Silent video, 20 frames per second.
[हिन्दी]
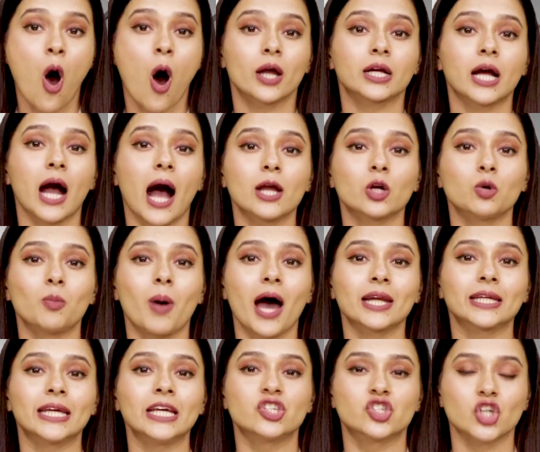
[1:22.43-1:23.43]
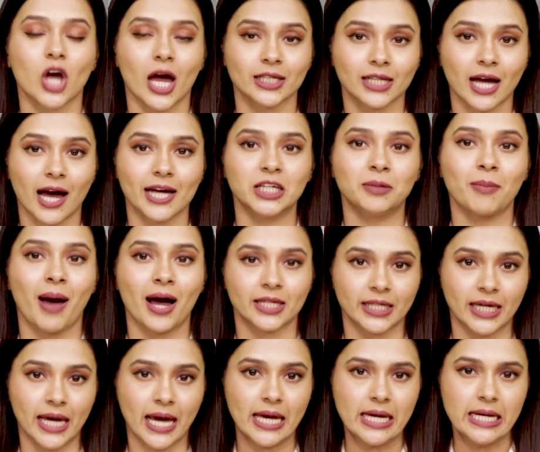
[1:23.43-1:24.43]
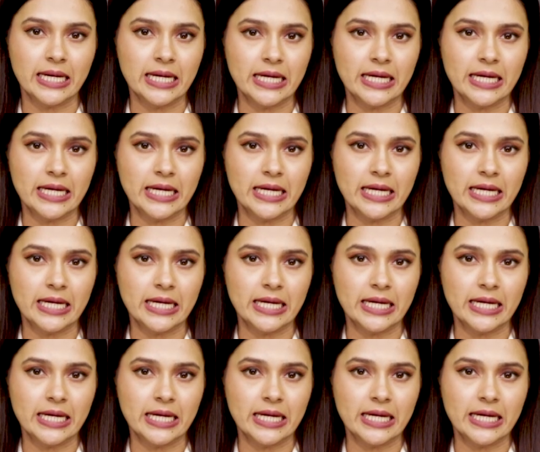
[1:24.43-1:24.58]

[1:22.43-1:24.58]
और कारोबार की जानकारी मांगी है